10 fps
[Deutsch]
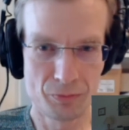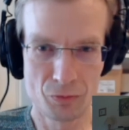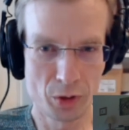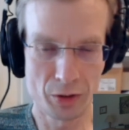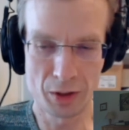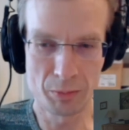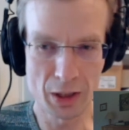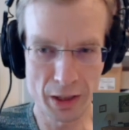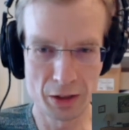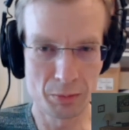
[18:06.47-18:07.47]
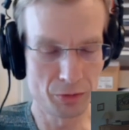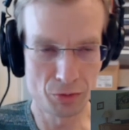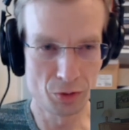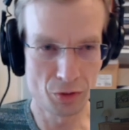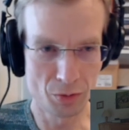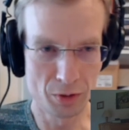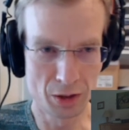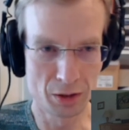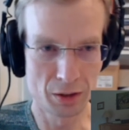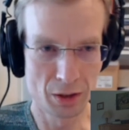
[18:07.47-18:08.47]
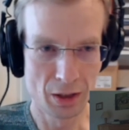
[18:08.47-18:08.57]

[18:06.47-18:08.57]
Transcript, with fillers: wo das eben gar nicht mehr funktioniert,